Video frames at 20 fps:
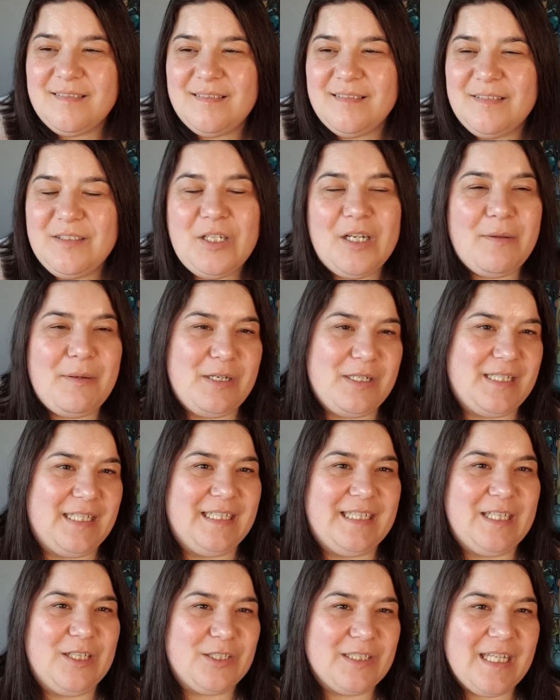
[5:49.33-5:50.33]
no debe
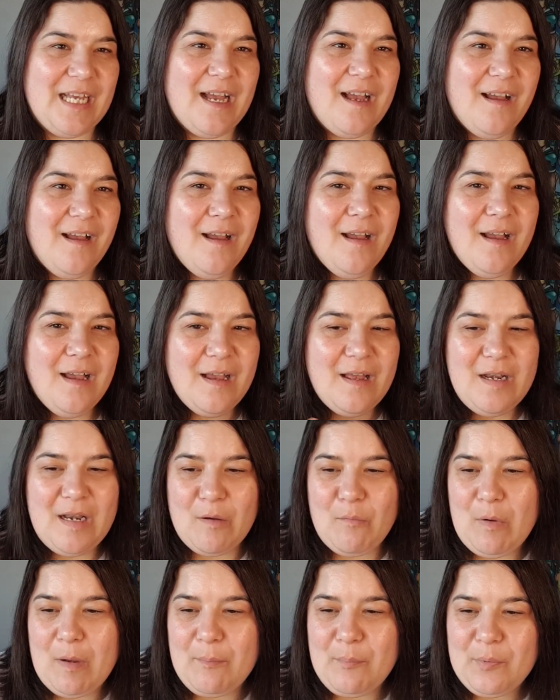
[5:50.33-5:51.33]
sentido. O sea, la
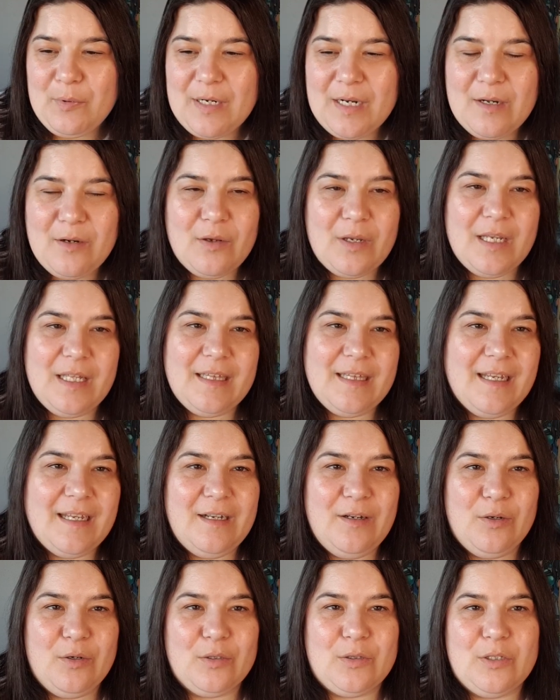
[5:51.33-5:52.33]
guapura no quita a
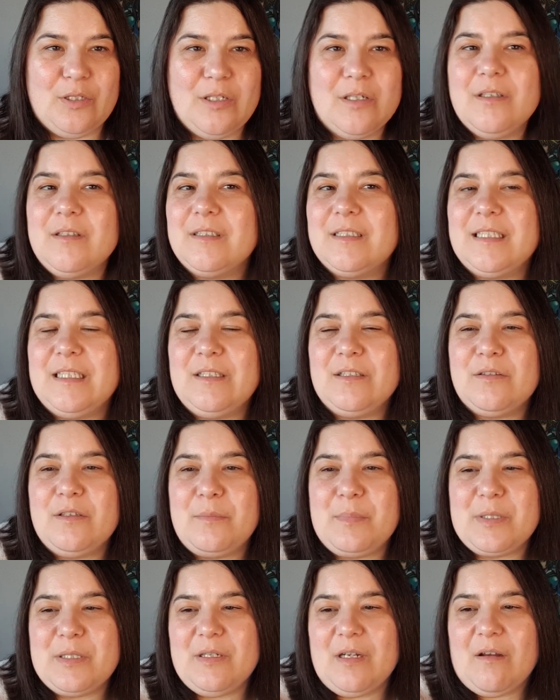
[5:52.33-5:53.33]
lo otro. Yo, si no es una
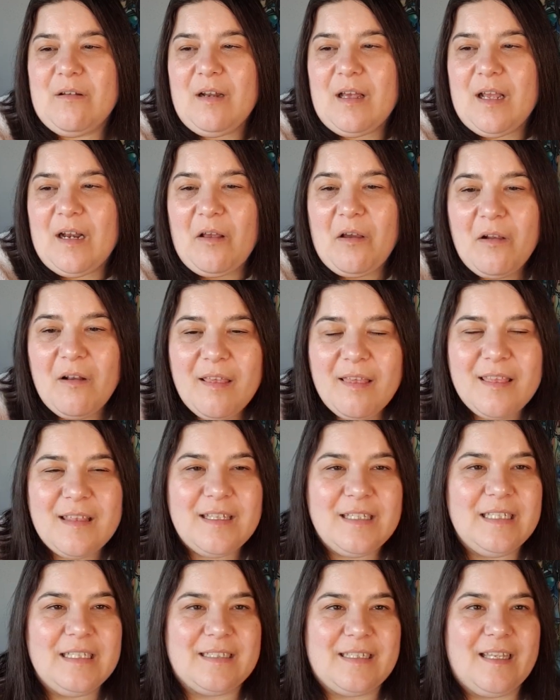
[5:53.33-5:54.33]
persona con la que no conoce,
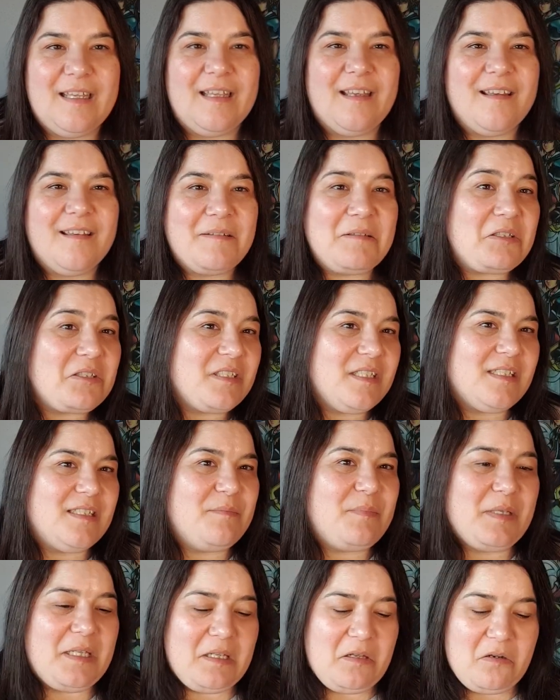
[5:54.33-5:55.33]
es que, no sé si
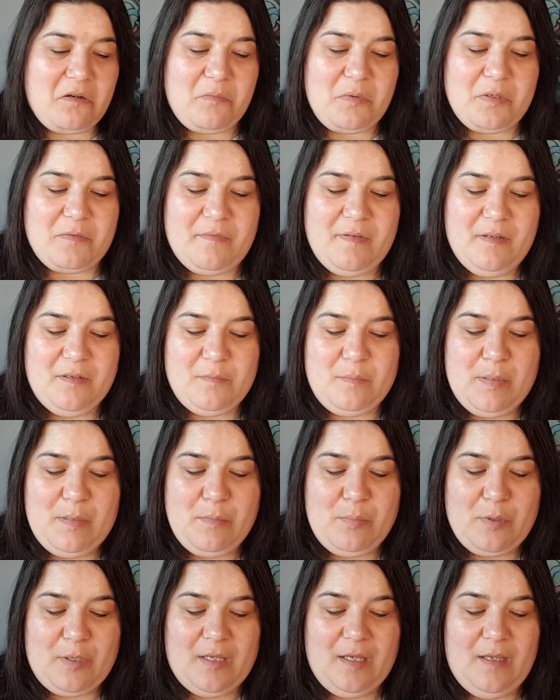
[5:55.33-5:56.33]
he tenido novios feos, pero
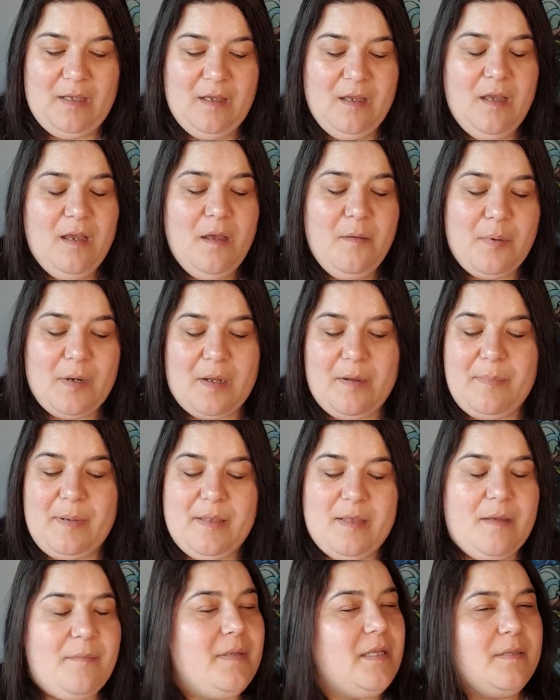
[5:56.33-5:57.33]
¿por qué? Porque parecía
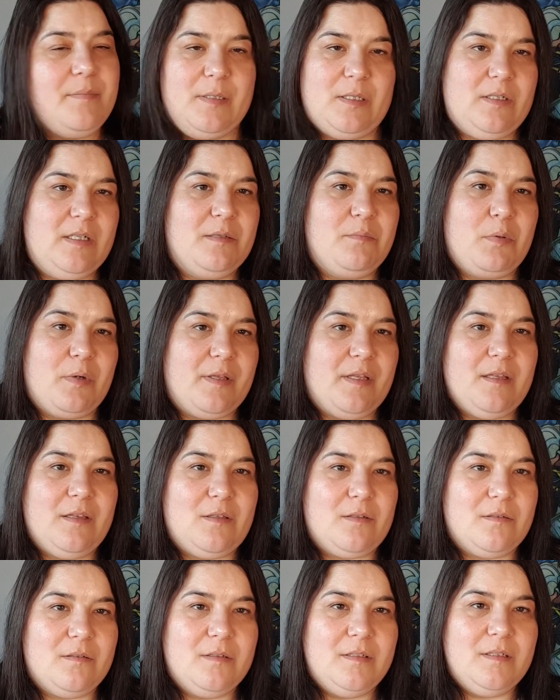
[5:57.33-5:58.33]
parecían medias personas por
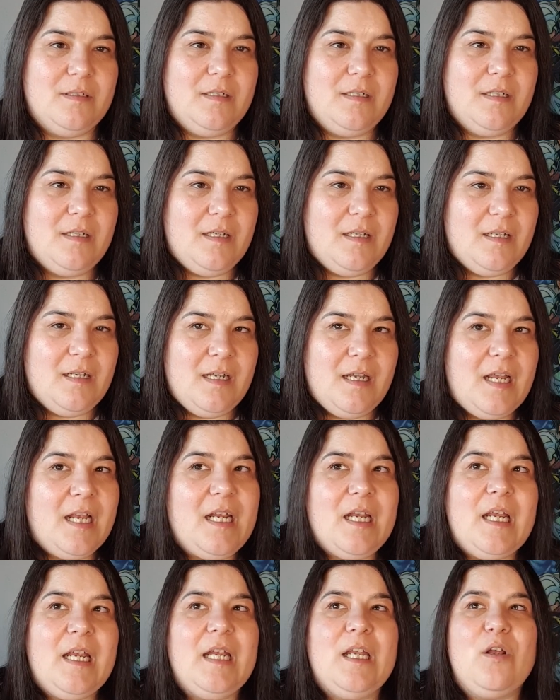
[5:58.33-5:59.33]
dentro.
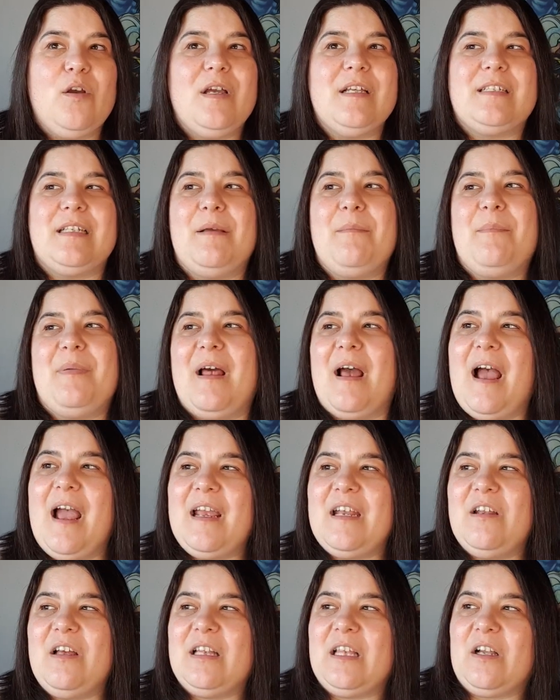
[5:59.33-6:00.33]
Y, no es en plan,
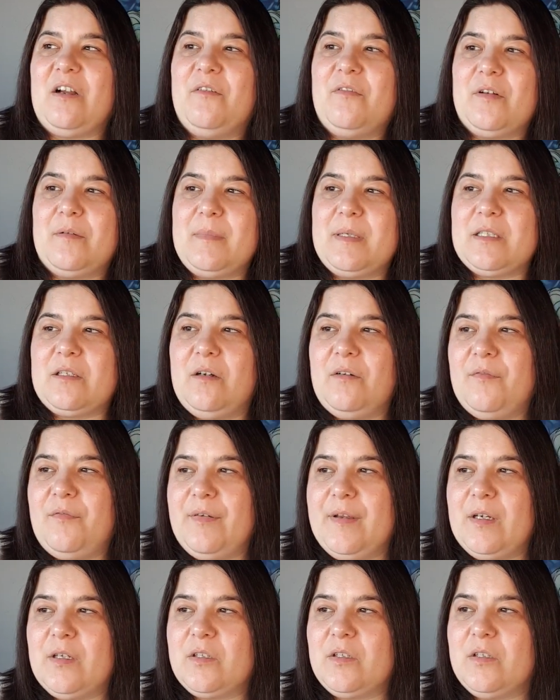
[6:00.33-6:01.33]
ay, no te conformas con
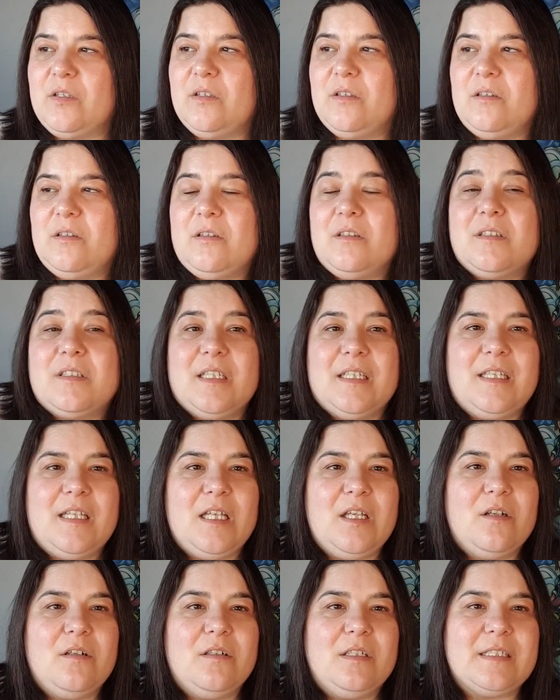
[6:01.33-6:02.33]
feos o no, no sé,
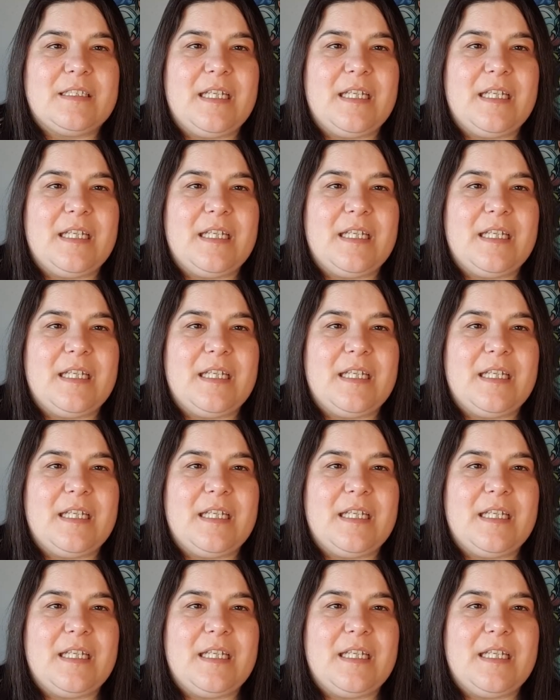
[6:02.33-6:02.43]
tío, es